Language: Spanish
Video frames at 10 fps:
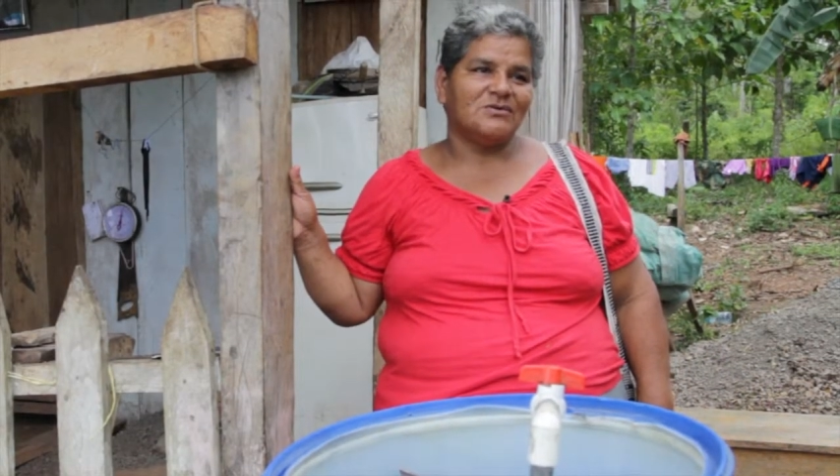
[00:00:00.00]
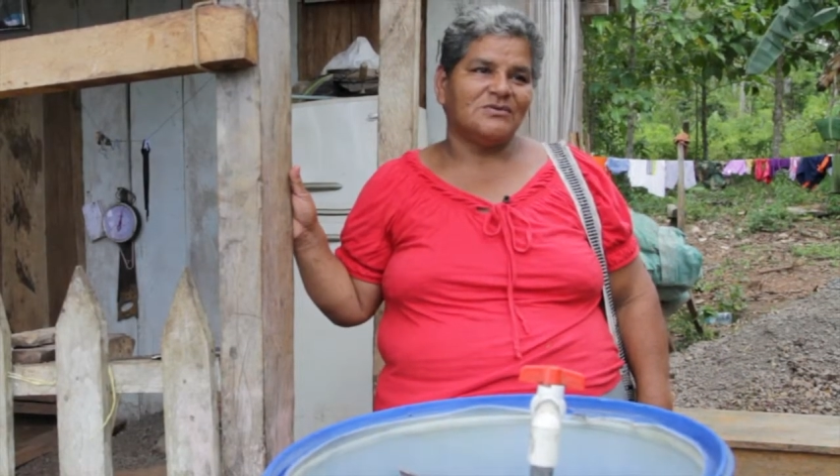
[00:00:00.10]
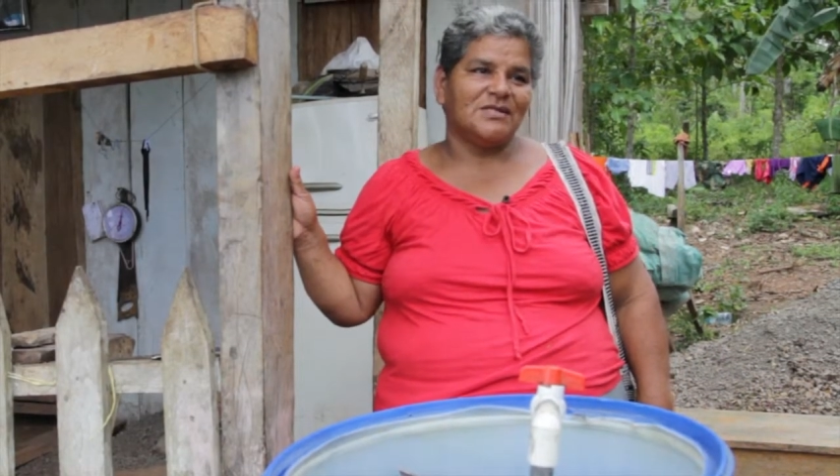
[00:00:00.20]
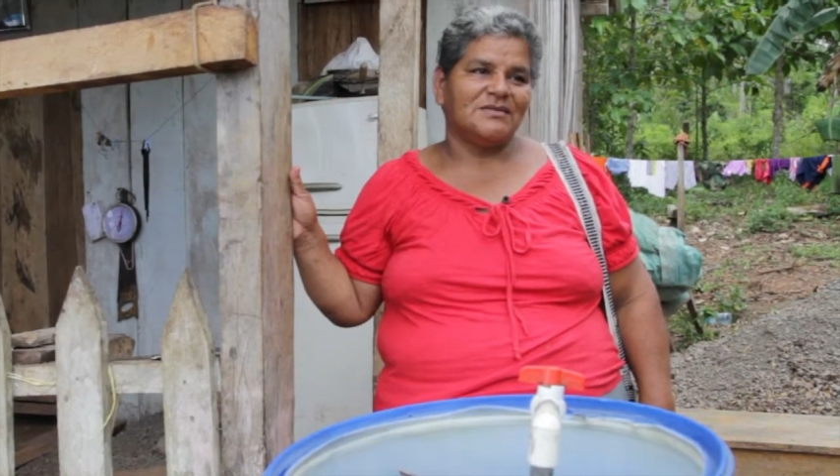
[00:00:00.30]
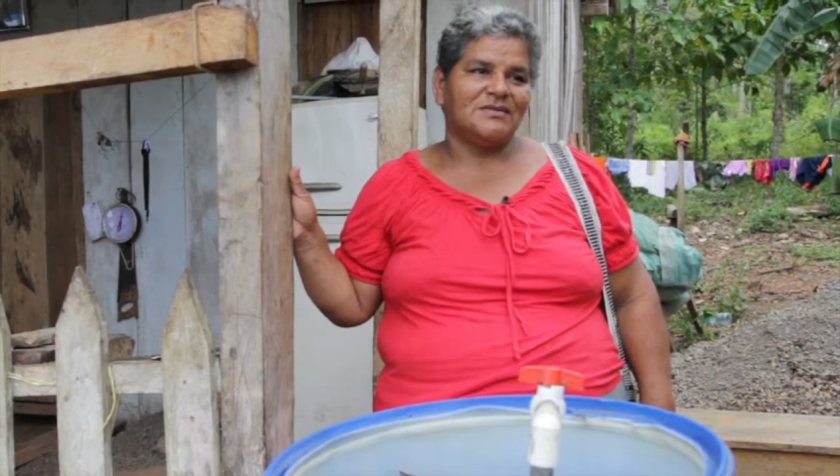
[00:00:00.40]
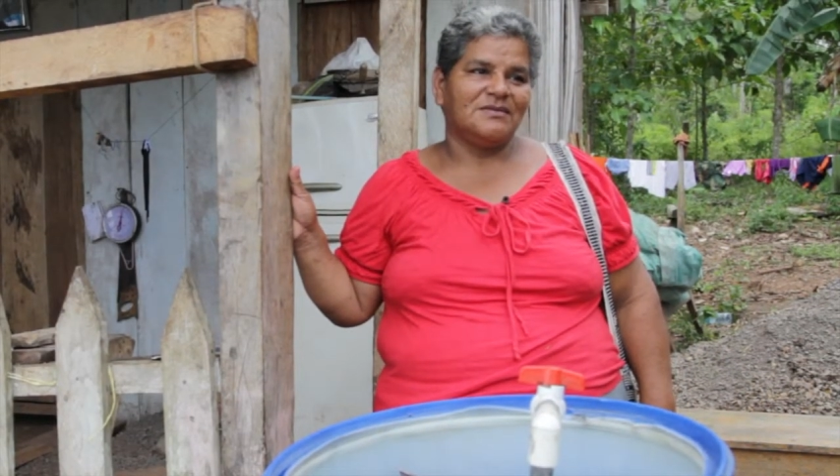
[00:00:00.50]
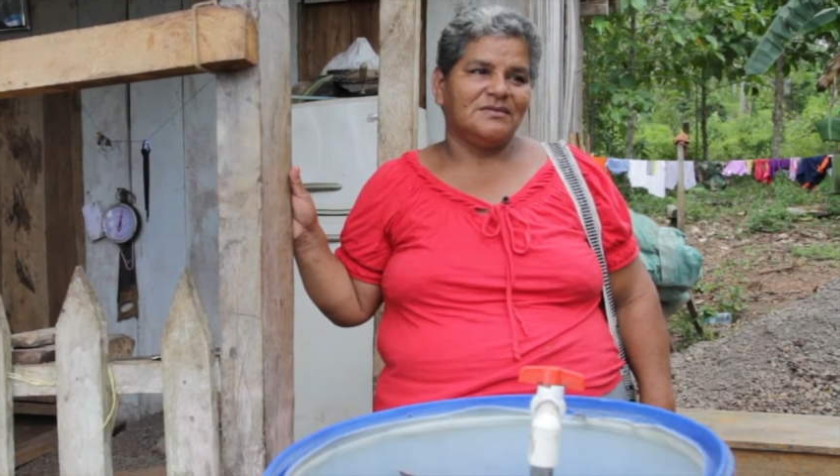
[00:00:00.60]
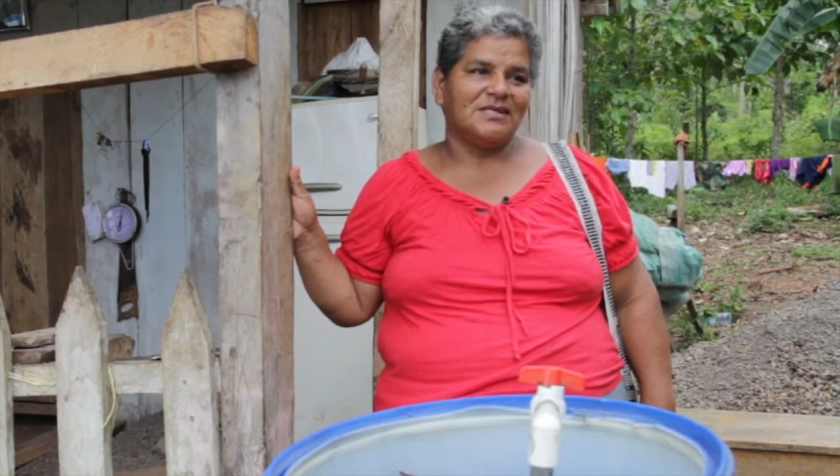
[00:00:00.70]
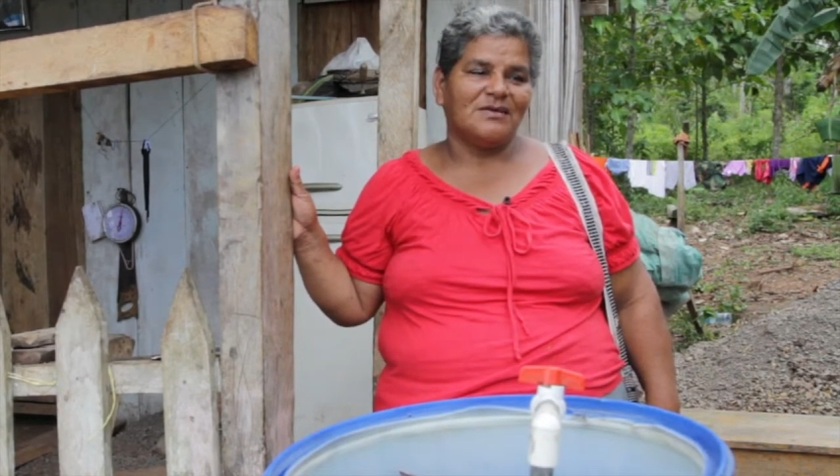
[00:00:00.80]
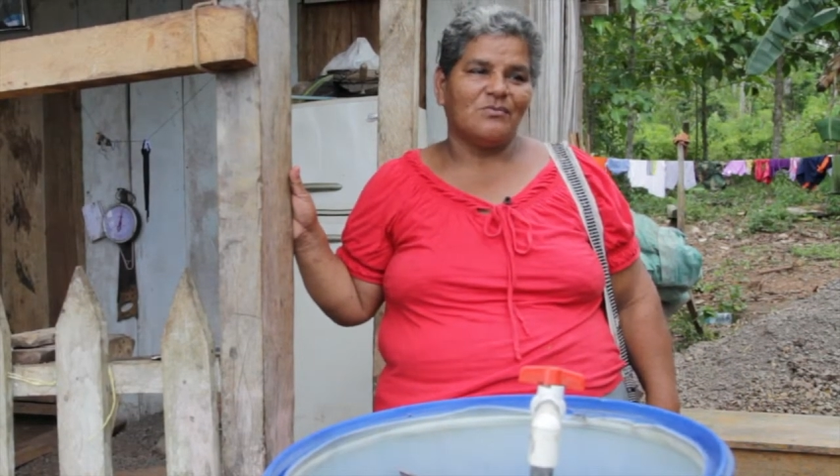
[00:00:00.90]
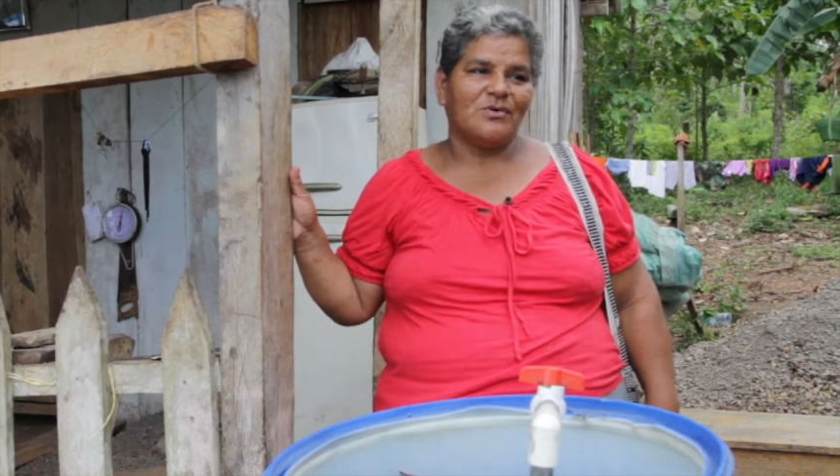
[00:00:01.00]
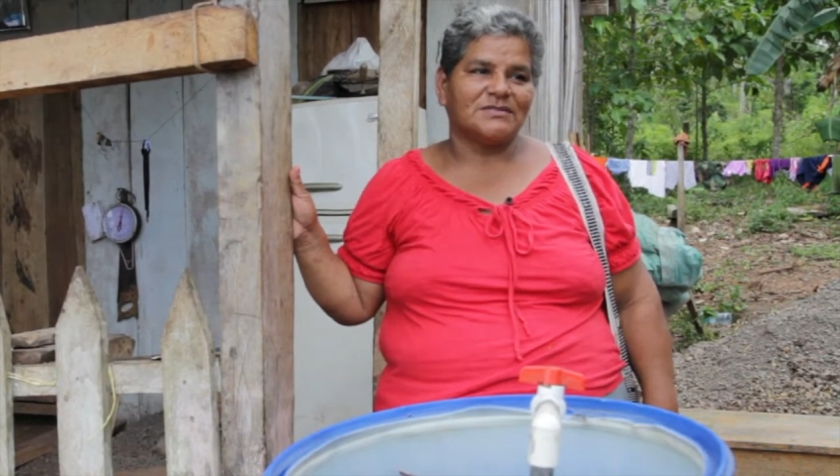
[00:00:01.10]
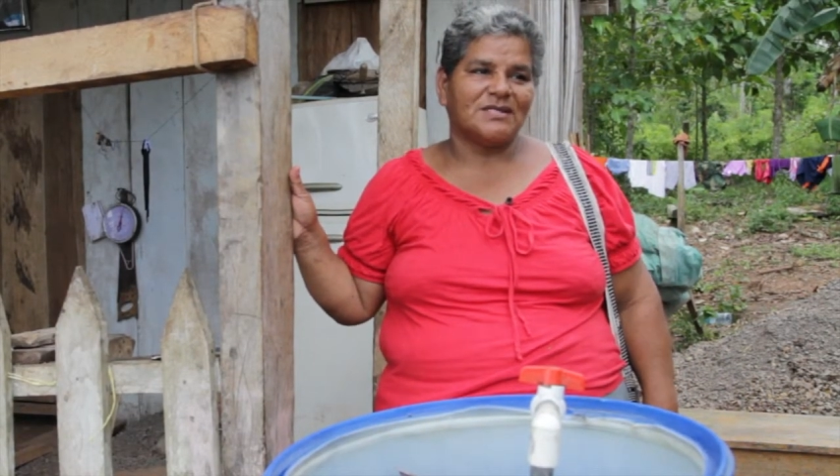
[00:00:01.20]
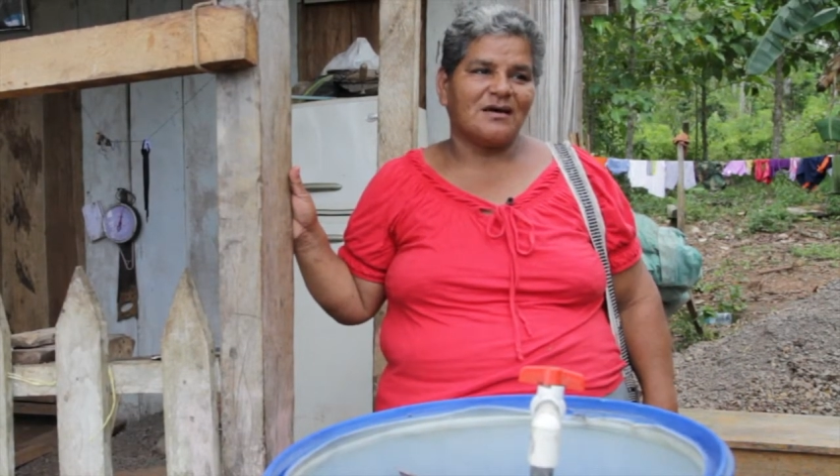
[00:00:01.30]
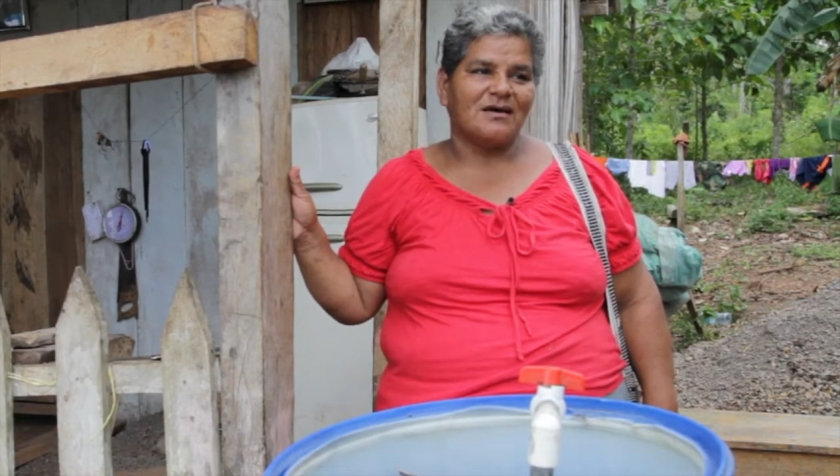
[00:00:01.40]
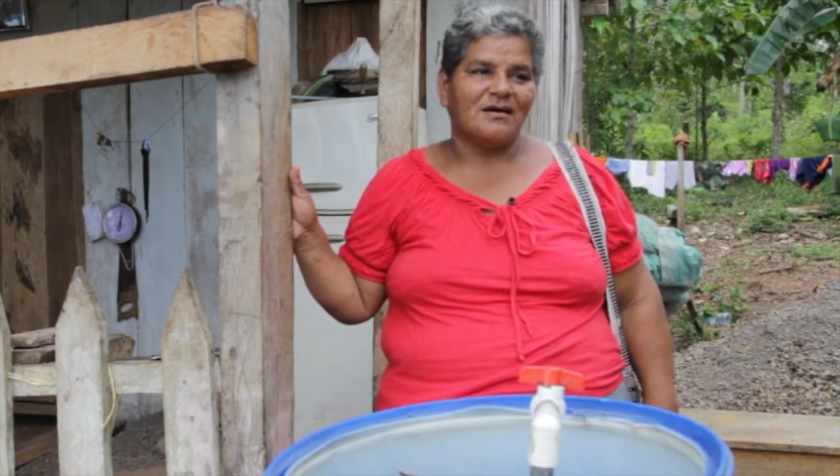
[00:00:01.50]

donde tenemos esa